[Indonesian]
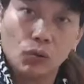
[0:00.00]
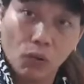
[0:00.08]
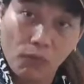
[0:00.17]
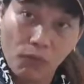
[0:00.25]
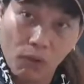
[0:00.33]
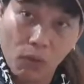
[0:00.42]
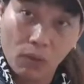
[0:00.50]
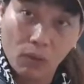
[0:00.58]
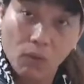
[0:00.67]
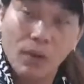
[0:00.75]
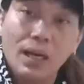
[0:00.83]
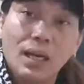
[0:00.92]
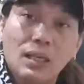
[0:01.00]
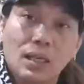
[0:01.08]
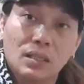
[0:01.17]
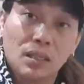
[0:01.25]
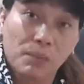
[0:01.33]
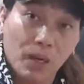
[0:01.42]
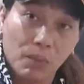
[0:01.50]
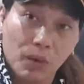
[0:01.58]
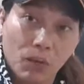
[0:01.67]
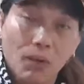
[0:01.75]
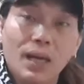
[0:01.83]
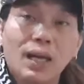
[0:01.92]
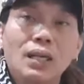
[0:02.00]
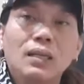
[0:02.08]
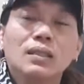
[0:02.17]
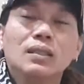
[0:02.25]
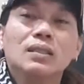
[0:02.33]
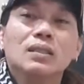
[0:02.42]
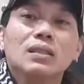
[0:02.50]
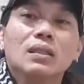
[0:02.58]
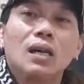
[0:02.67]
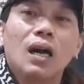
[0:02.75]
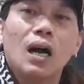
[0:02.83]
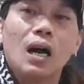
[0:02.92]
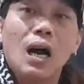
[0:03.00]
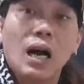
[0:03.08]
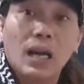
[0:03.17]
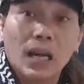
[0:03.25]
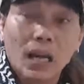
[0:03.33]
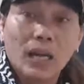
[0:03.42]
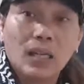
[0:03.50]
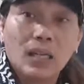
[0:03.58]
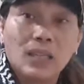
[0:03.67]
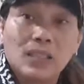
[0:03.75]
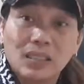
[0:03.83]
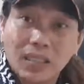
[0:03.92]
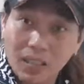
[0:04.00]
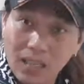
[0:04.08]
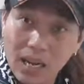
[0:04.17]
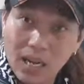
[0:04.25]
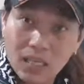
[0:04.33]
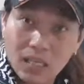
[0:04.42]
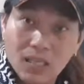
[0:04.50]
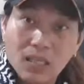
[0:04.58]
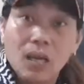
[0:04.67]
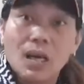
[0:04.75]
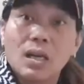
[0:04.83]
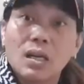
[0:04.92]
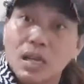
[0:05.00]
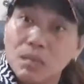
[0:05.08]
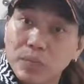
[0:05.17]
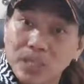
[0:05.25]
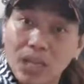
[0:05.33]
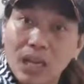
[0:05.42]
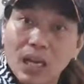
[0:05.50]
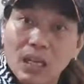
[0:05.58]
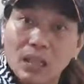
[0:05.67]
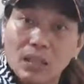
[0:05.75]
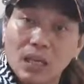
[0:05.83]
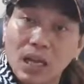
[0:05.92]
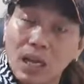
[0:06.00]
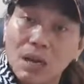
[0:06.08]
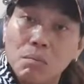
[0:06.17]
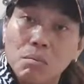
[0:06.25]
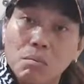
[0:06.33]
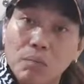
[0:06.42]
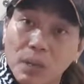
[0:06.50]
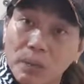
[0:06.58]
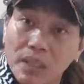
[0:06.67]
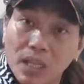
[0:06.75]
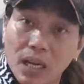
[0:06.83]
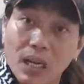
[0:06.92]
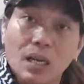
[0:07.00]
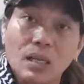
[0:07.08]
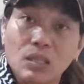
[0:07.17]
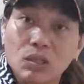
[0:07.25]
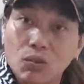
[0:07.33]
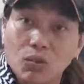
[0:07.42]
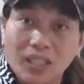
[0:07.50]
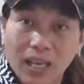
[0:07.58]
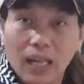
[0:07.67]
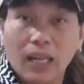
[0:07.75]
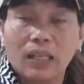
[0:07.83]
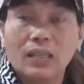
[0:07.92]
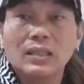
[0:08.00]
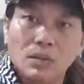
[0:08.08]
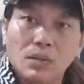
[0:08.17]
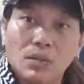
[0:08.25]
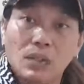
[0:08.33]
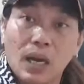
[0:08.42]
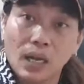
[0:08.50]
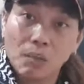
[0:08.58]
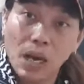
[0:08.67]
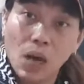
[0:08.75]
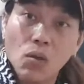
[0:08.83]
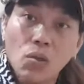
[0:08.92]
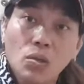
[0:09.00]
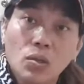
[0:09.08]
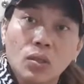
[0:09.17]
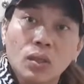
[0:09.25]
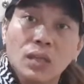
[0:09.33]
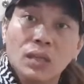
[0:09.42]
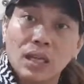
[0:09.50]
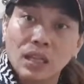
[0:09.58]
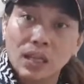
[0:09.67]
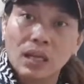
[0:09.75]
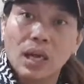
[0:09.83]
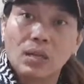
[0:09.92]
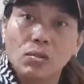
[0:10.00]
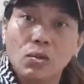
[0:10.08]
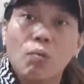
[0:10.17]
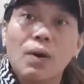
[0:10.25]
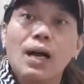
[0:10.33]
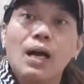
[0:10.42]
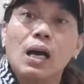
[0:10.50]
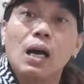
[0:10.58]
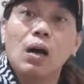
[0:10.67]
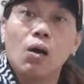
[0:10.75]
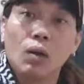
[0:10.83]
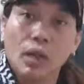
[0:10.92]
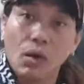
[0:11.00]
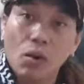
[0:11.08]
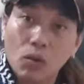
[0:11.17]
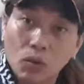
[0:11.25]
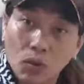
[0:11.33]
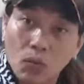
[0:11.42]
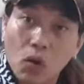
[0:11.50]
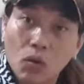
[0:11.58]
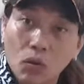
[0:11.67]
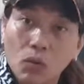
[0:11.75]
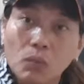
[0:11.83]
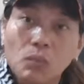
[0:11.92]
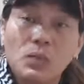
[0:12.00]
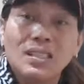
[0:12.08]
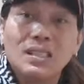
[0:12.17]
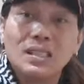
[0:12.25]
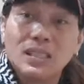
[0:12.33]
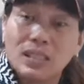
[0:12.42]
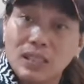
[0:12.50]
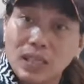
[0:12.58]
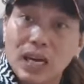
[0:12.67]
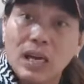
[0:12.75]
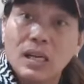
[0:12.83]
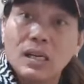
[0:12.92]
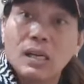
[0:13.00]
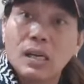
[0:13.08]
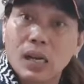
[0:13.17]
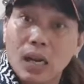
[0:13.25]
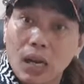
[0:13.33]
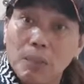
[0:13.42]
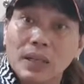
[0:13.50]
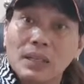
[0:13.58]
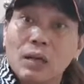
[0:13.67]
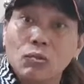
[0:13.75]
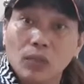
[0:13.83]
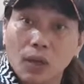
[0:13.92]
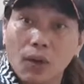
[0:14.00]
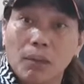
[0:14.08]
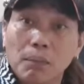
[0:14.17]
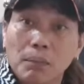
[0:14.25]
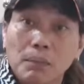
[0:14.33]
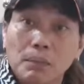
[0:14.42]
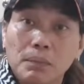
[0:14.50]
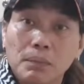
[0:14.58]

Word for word: untuk follower gue dan subscriber gue, agar cerdas dan bijak dalam bermedia sosial. Jangan mau kita diadu domba oleh oknum-oknum yang gak bertanggung jawab.